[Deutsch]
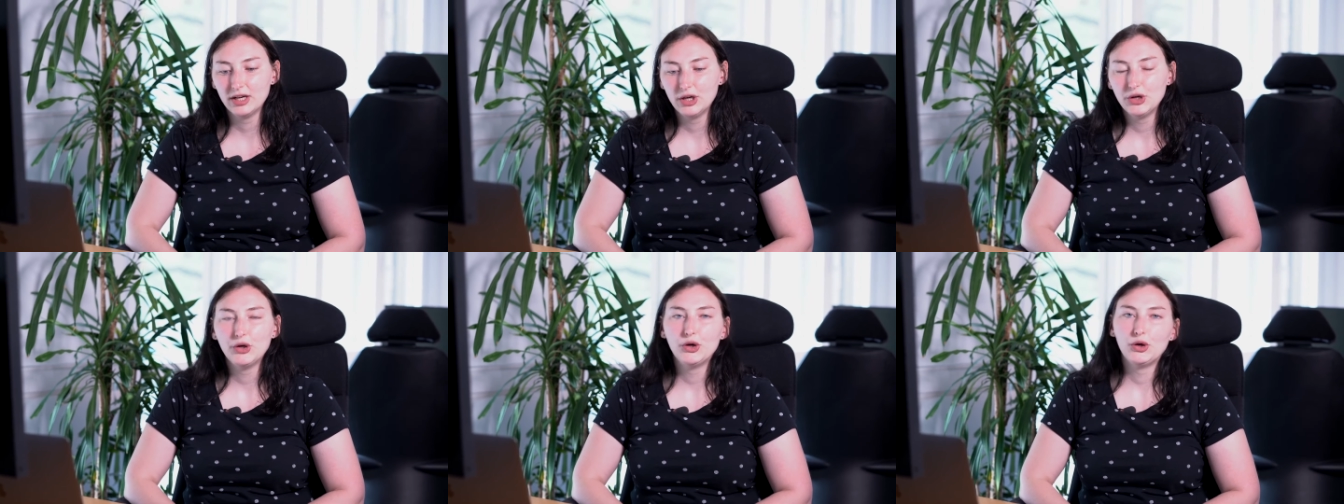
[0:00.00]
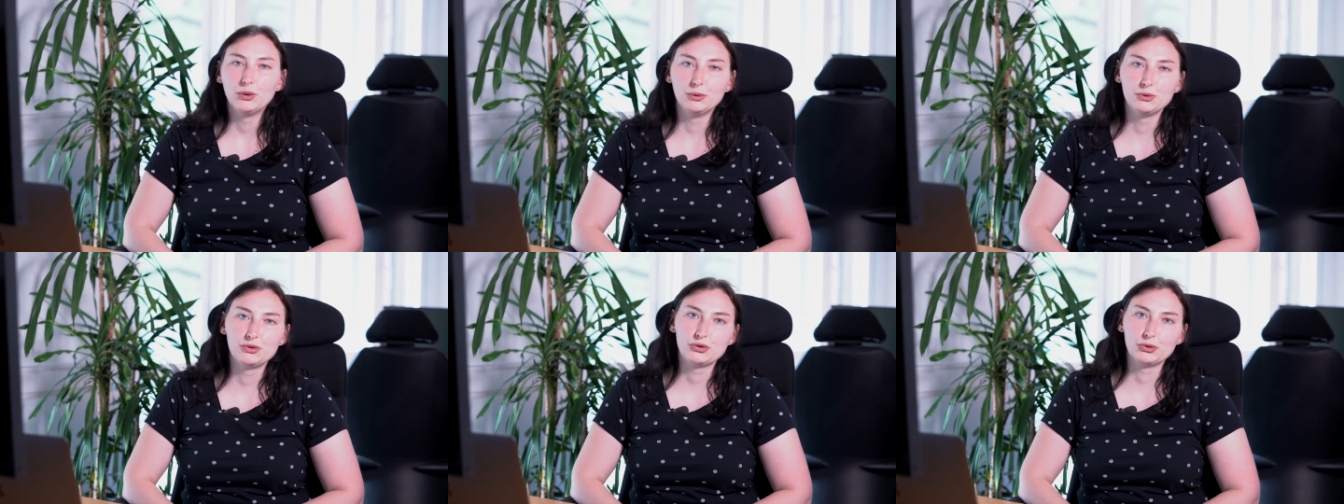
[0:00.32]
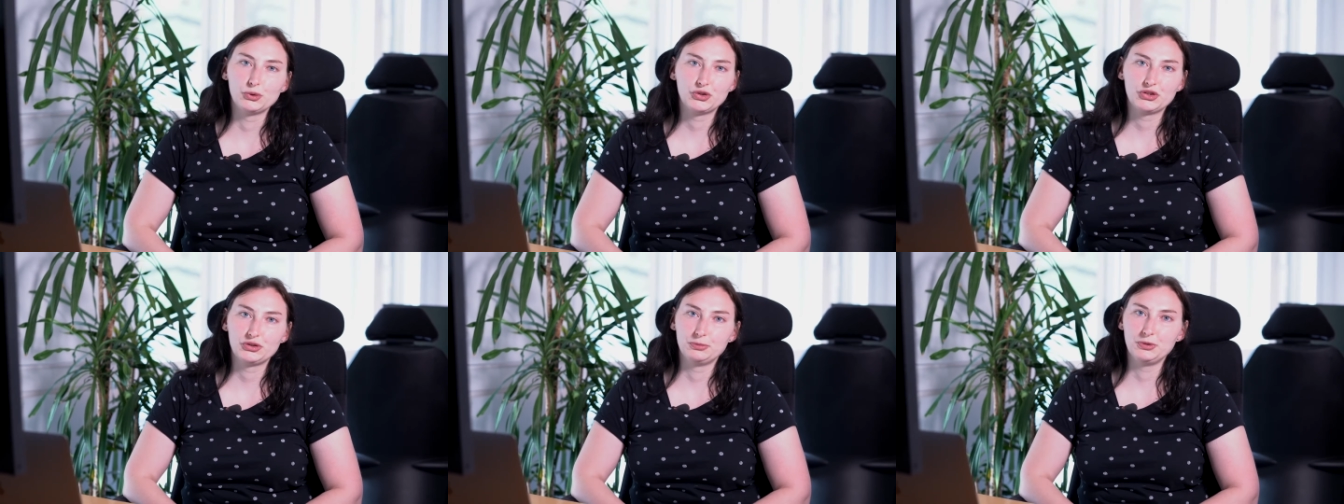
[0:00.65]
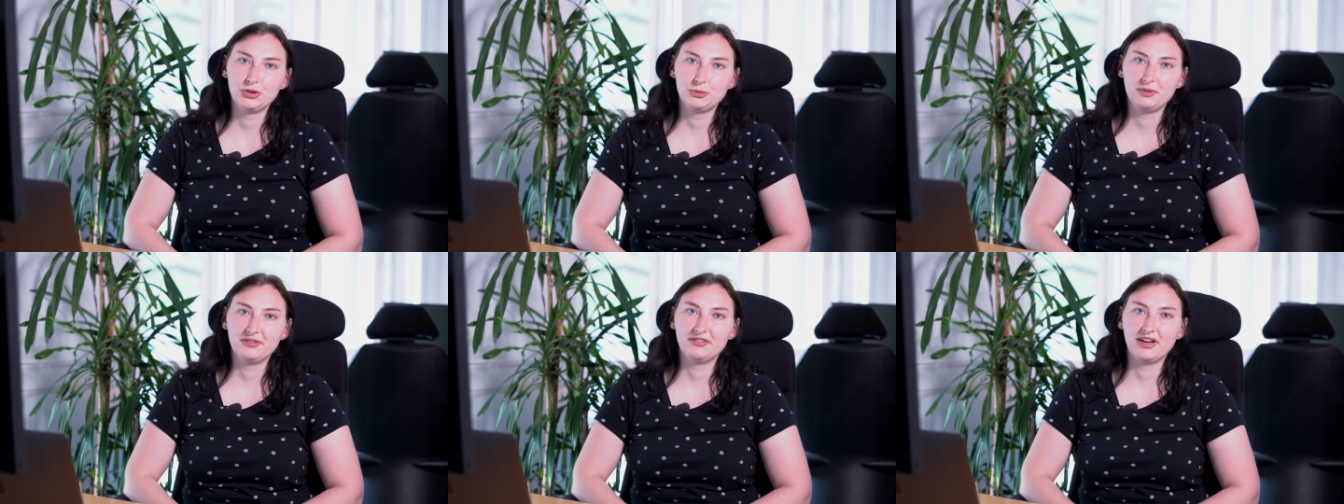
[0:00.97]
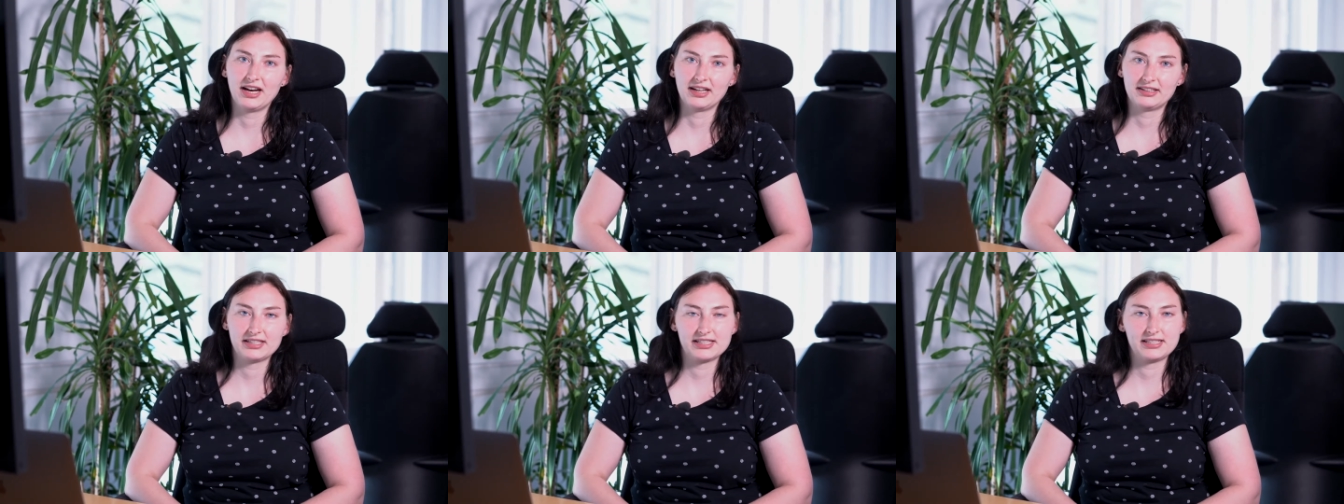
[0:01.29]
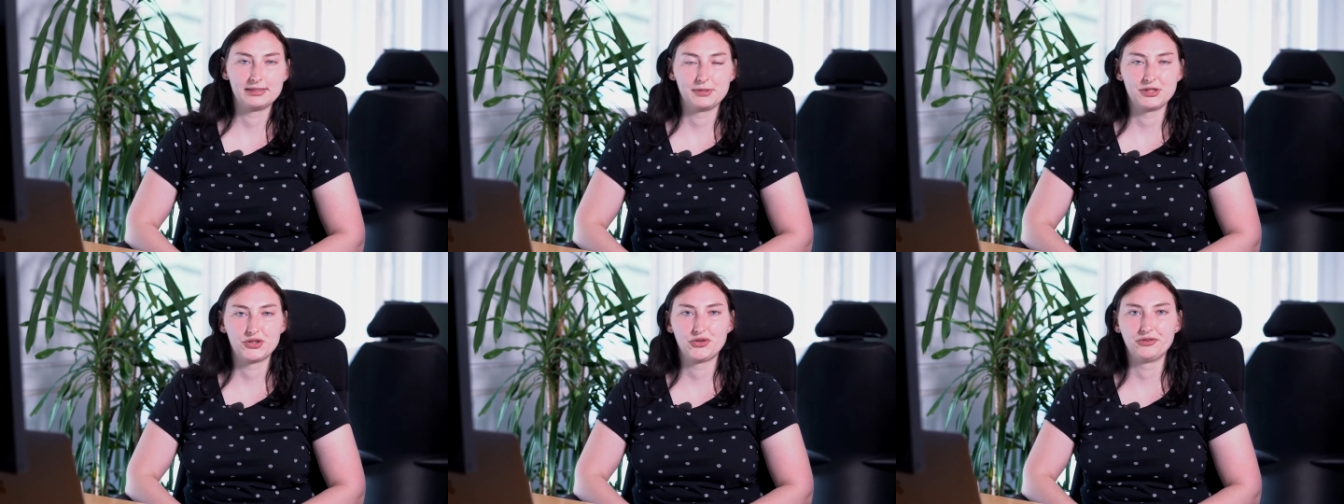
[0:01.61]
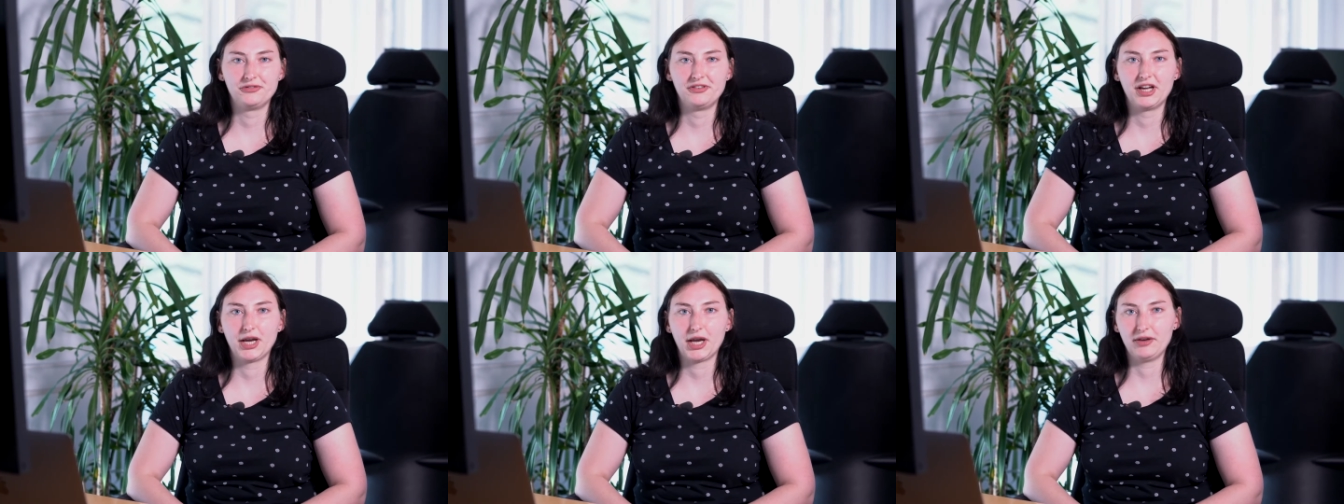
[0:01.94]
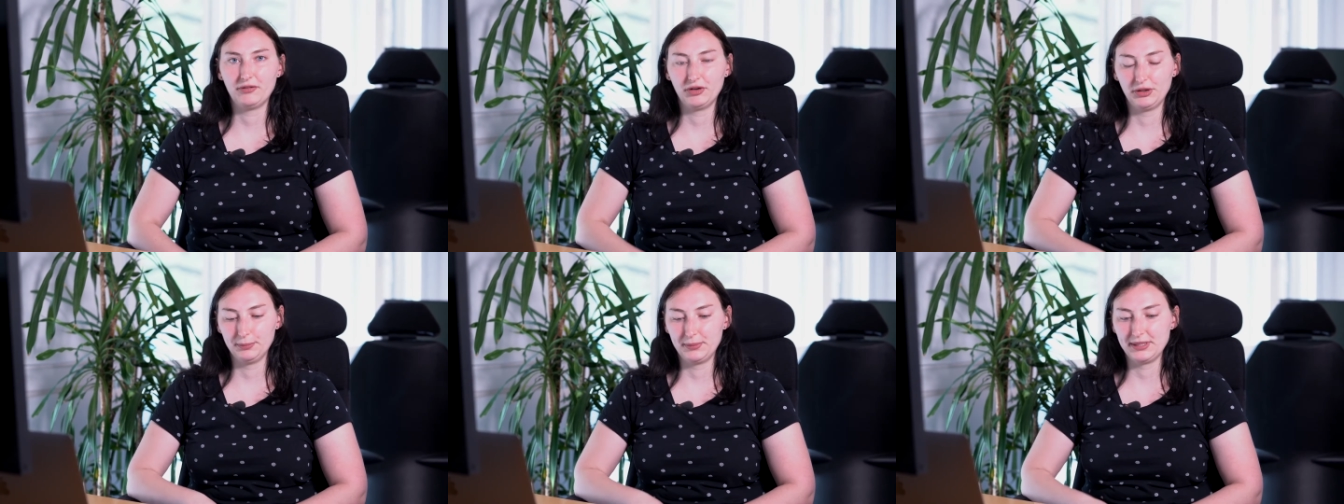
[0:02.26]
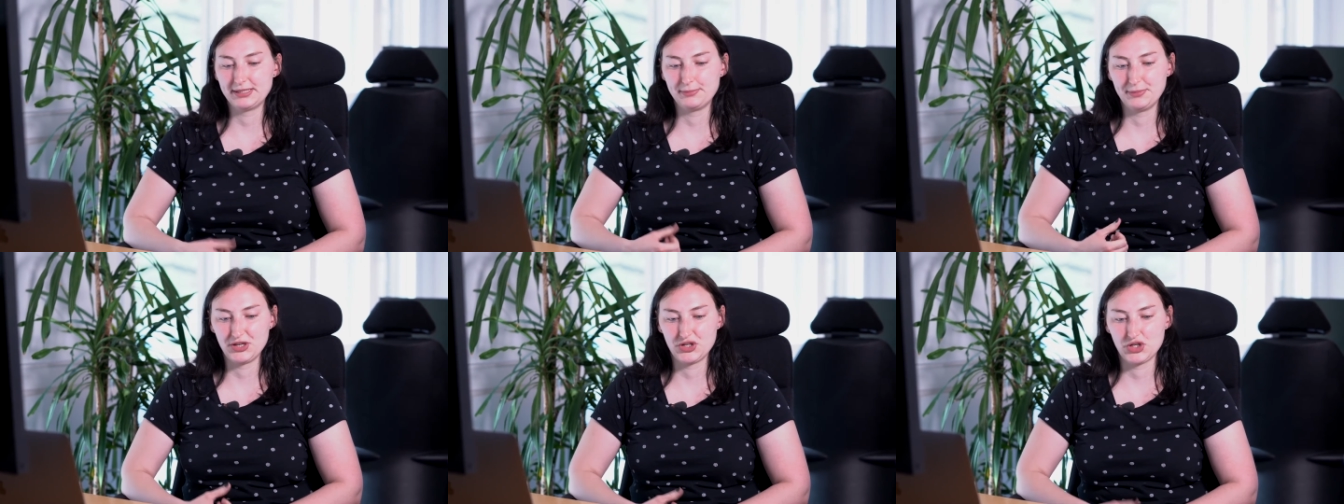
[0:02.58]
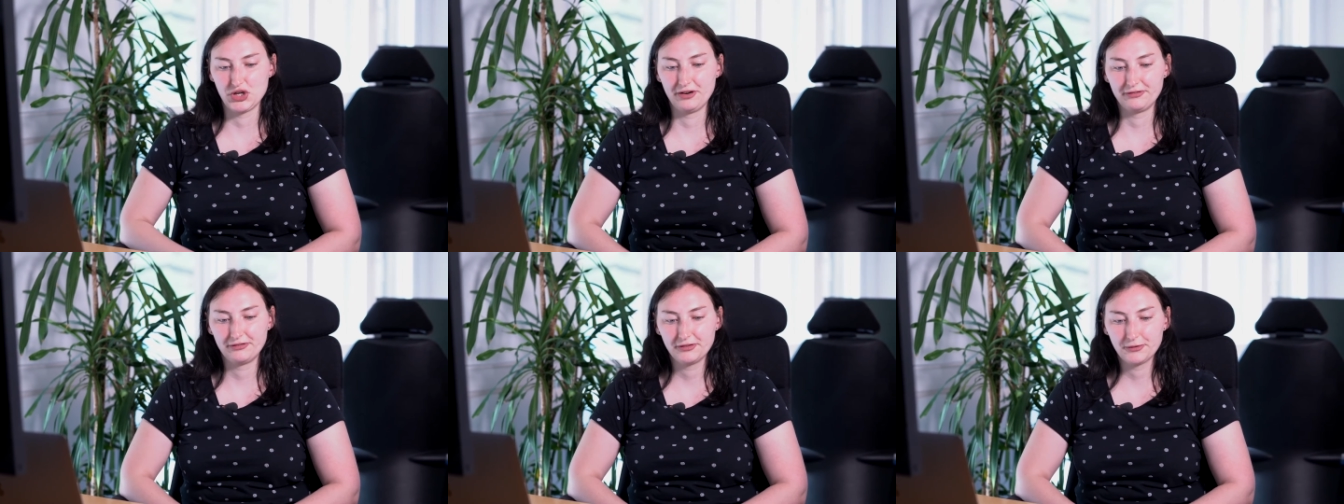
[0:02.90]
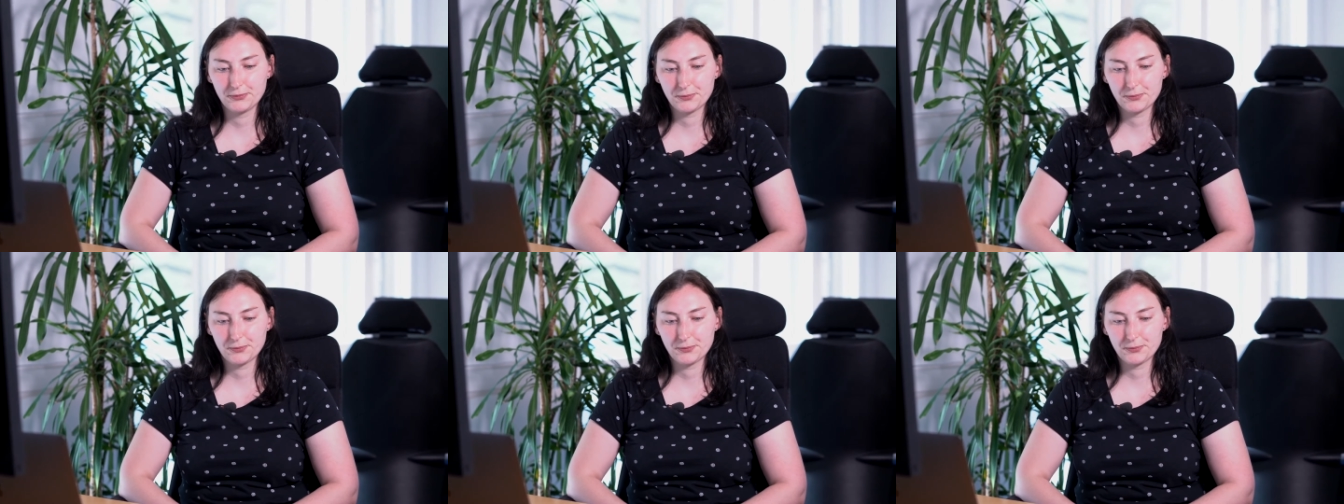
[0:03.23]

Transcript: kann und sonst zum Beispiel während der Semesterferien wieder ein bisschen mehr arbeite.